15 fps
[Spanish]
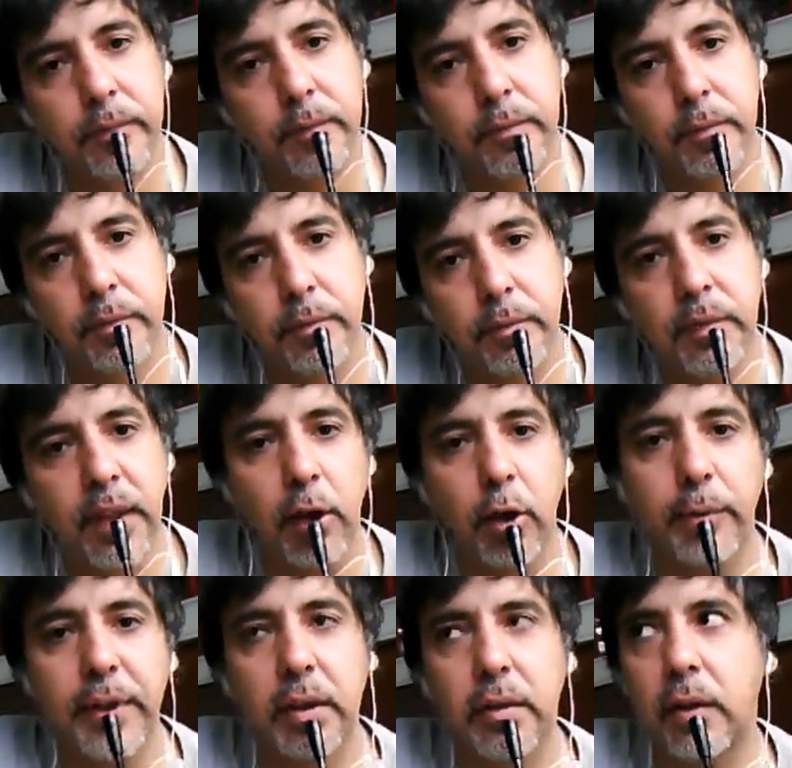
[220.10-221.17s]
del
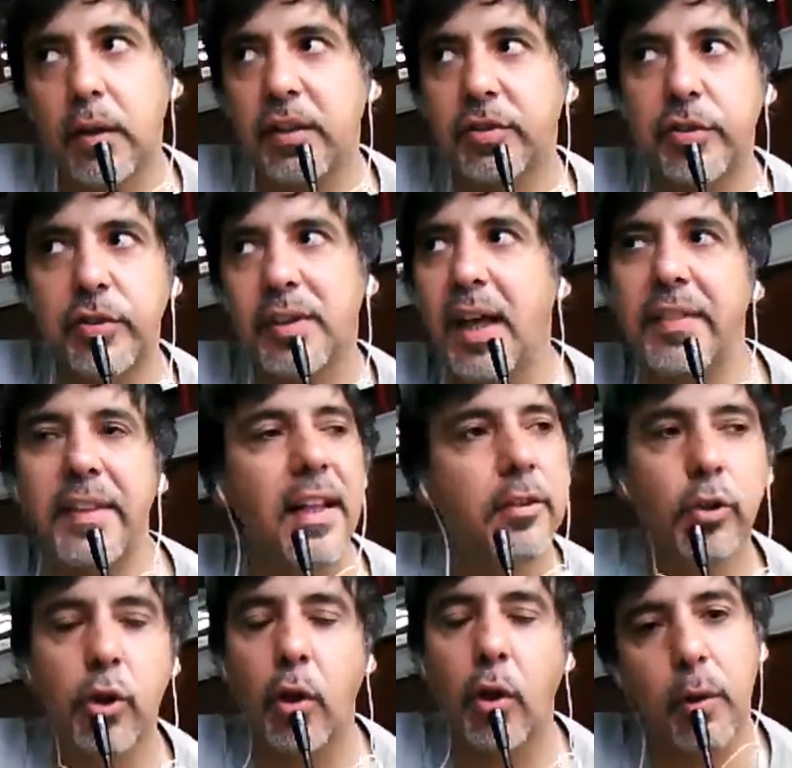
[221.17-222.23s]
gobierno de la ciudad y de
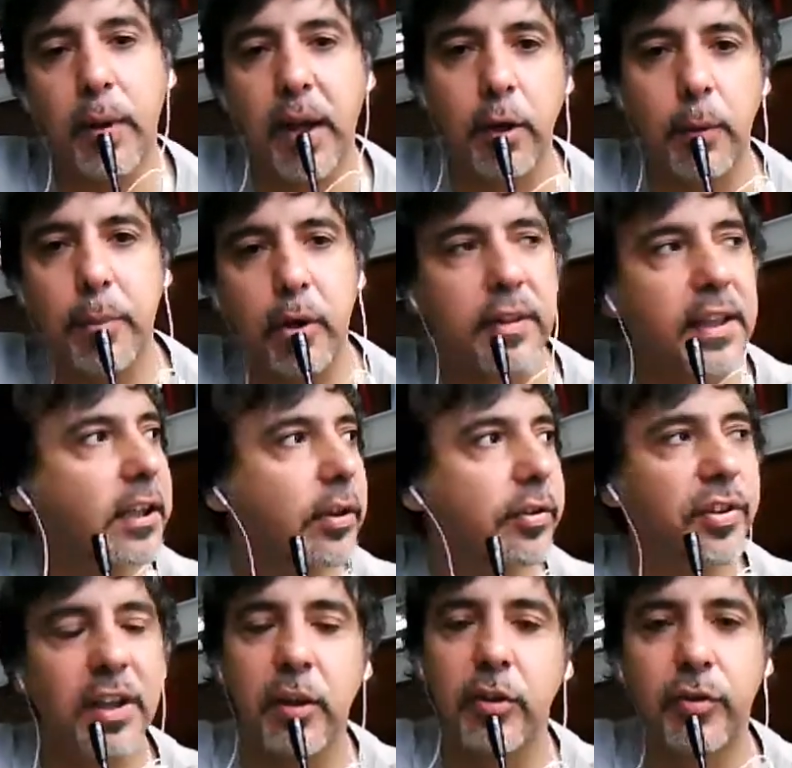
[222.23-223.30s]
todos los barrios porteños y
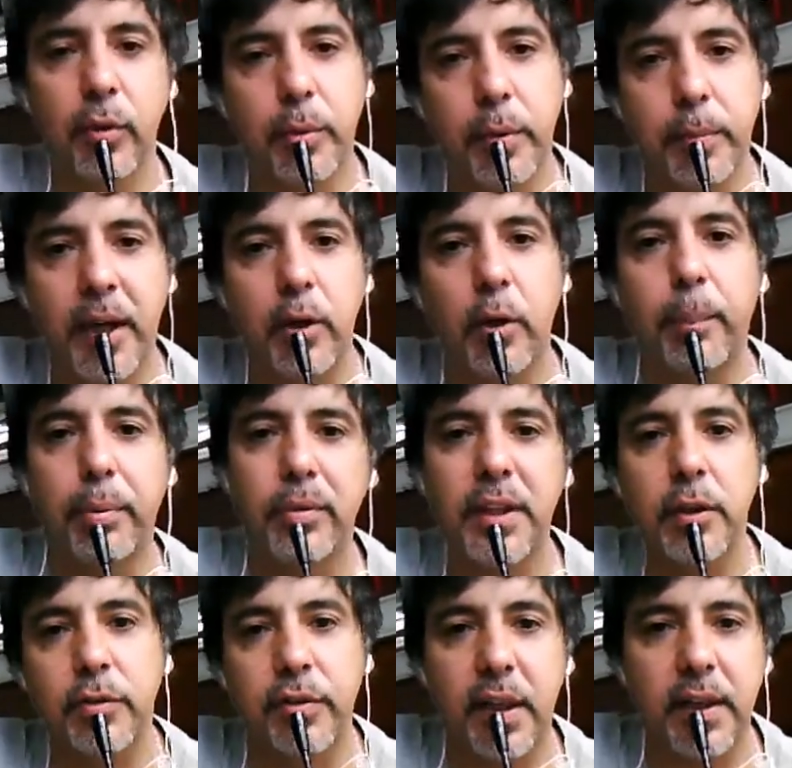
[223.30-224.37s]
del suburbano,
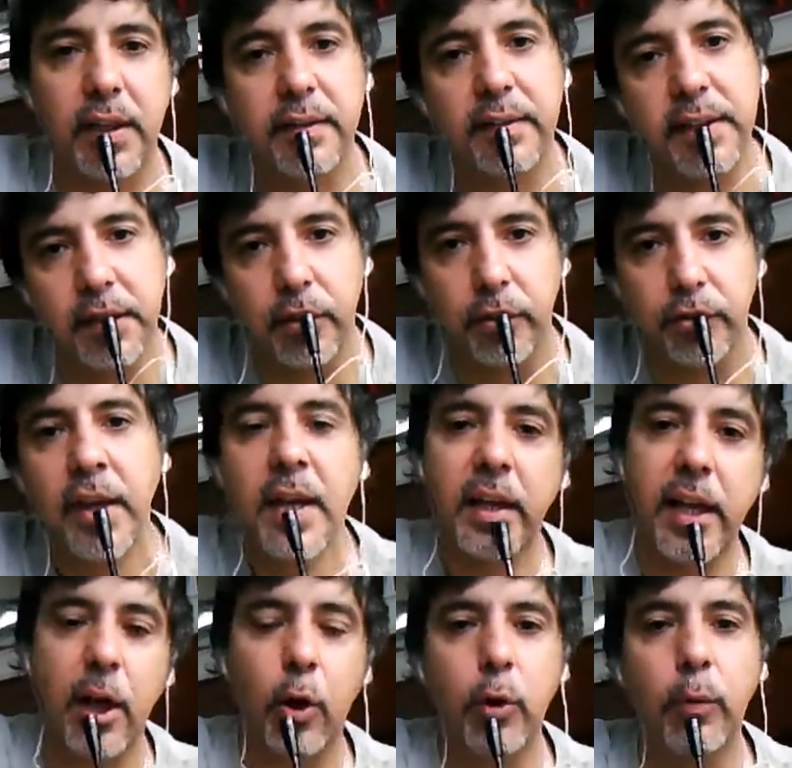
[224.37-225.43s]
punteros argentinos, que
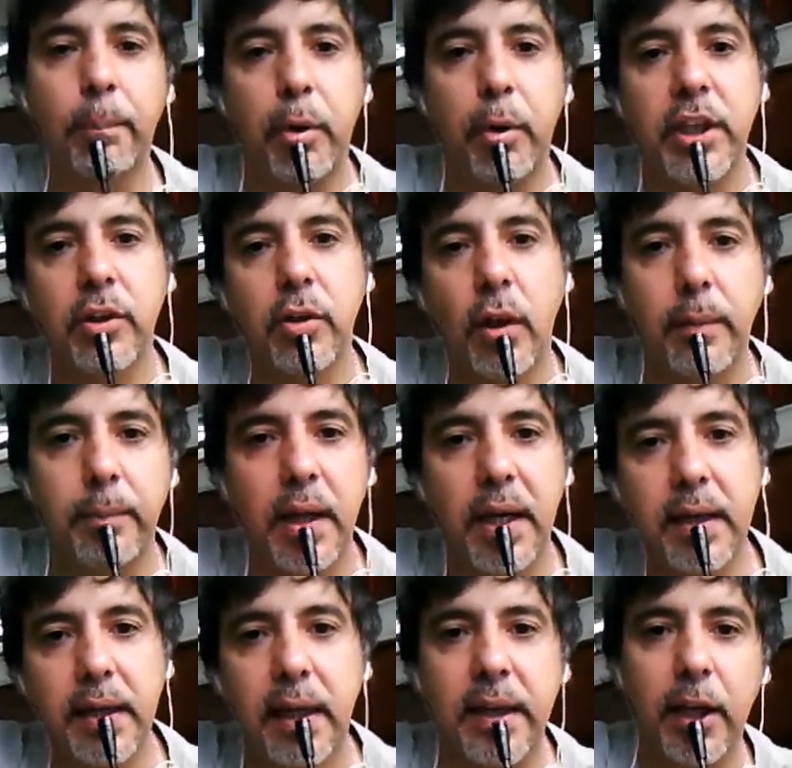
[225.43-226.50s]
con un poquito de
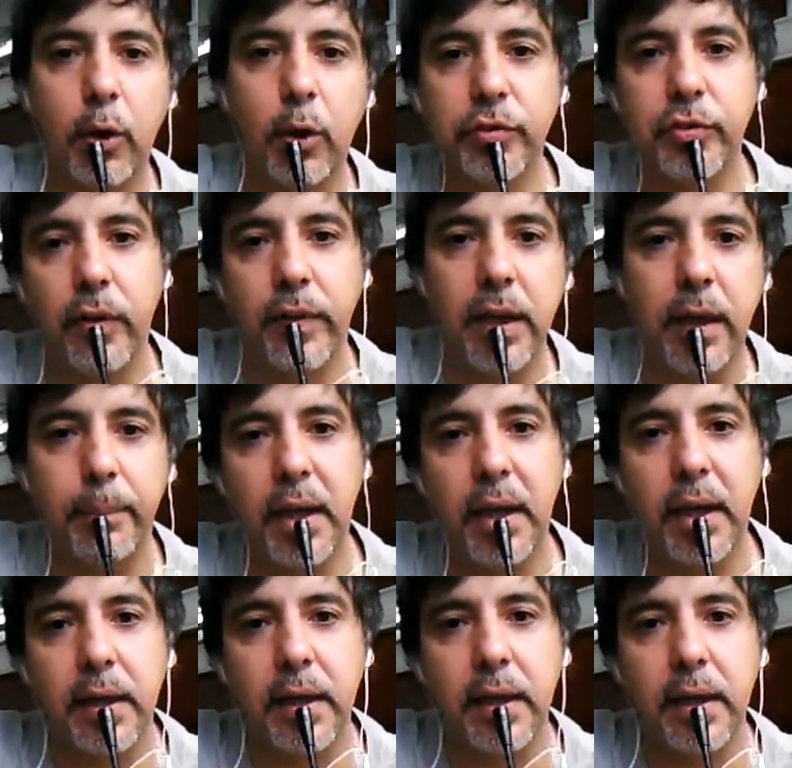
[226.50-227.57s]
marca, negocios de la
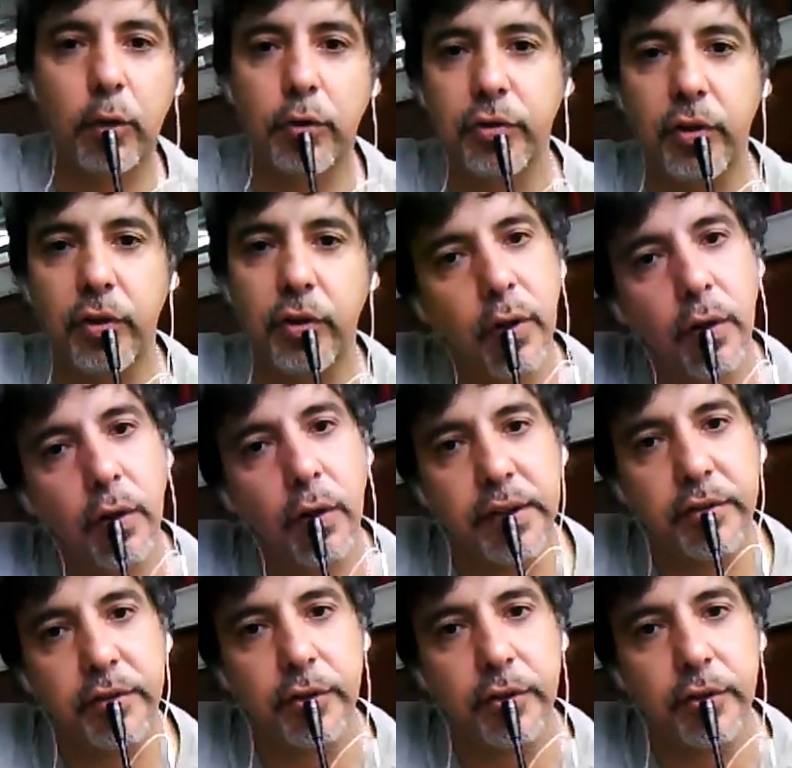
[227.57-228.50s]
marca, negocios de todo esto,